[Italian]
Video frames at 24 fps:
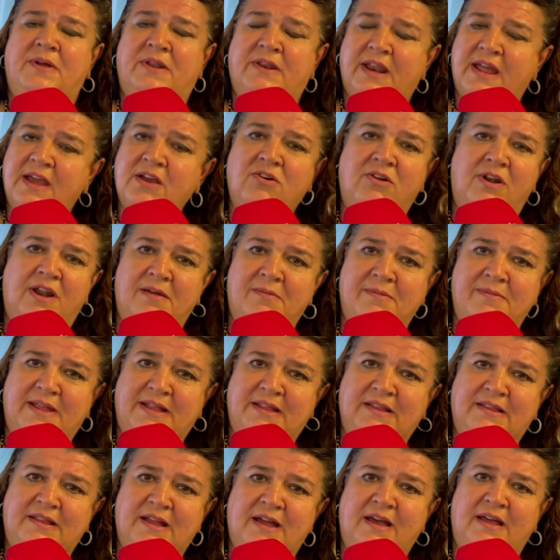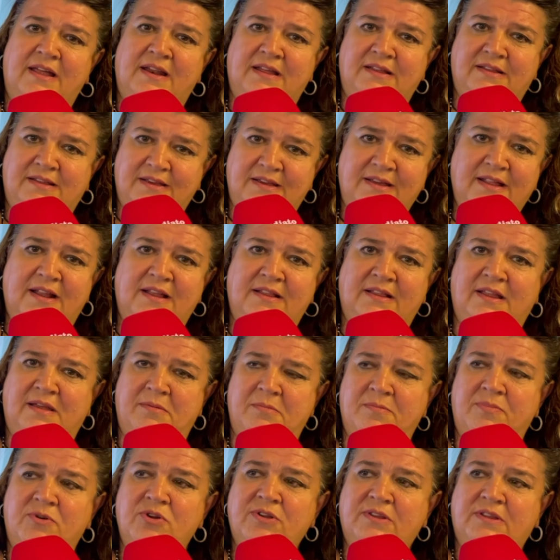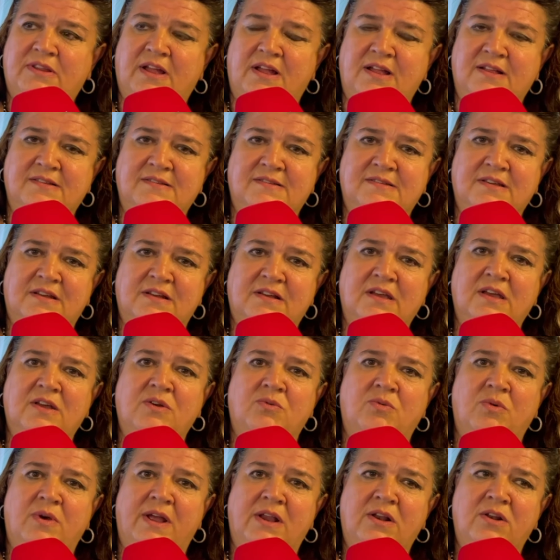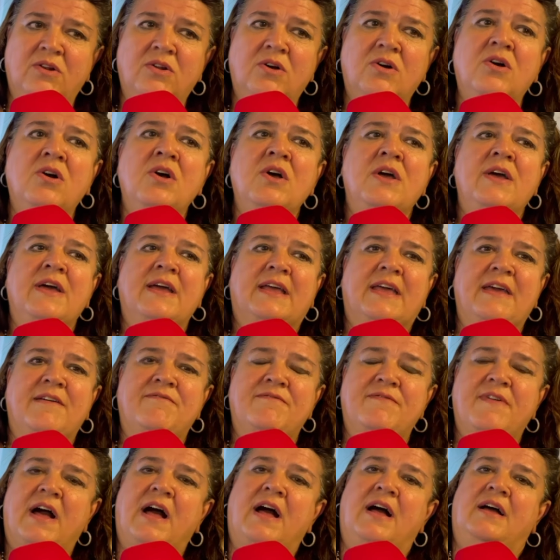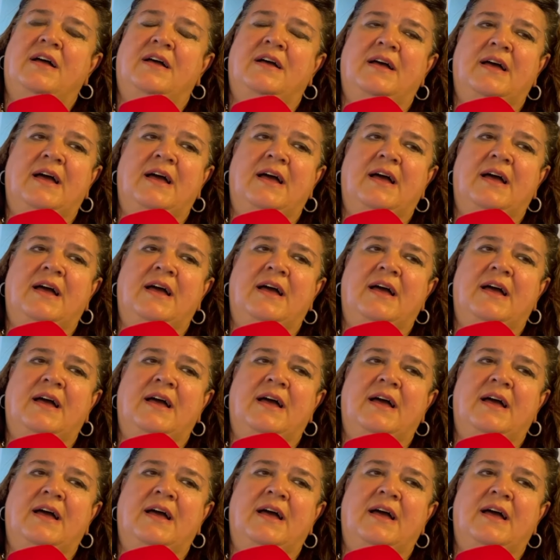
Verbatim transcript: regolamentare di grande importanza che è quello che va